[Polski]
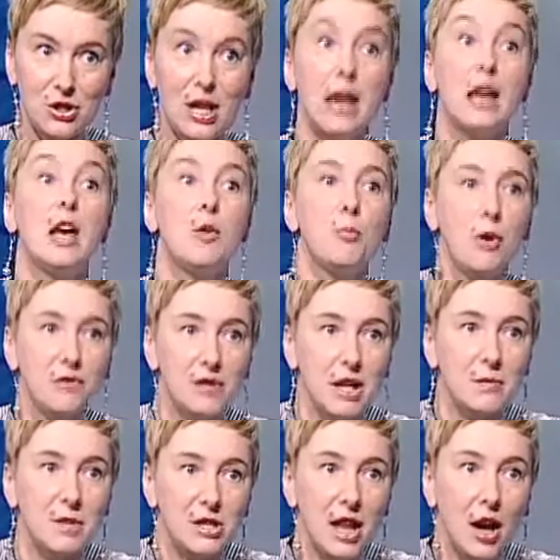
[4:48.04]
czy nie,
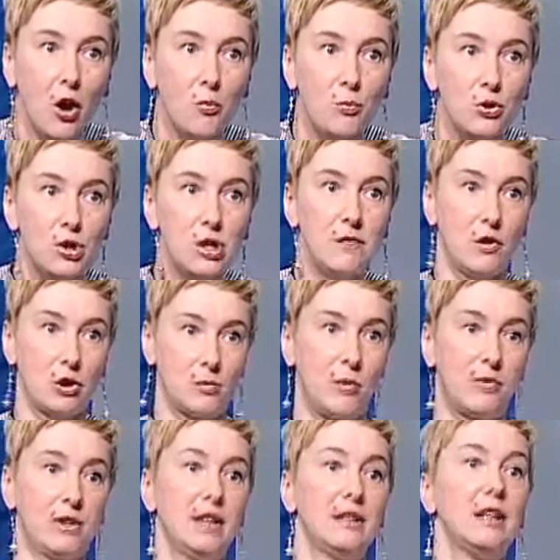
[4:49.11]
powinien mieć taką możliwość, bo
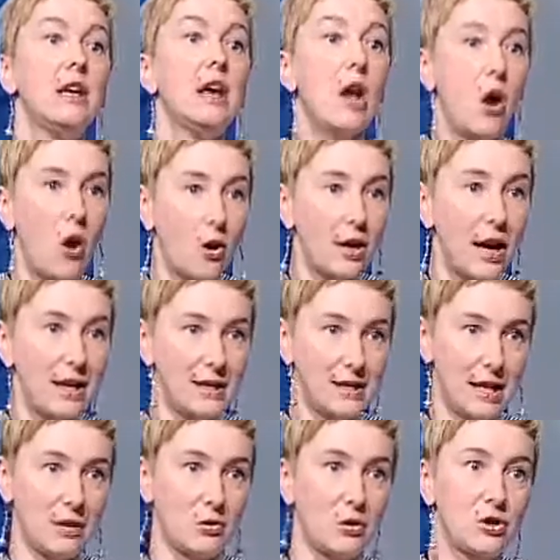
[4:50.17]
wtedy
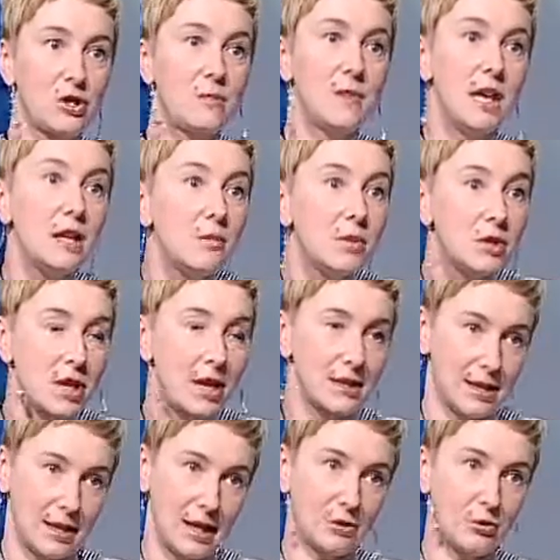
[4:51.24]
organizatorzy mieliby
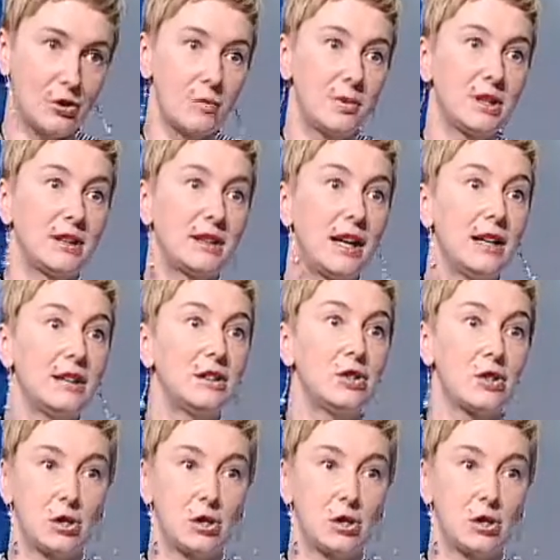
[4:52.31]
szansę na to, żeby te talenty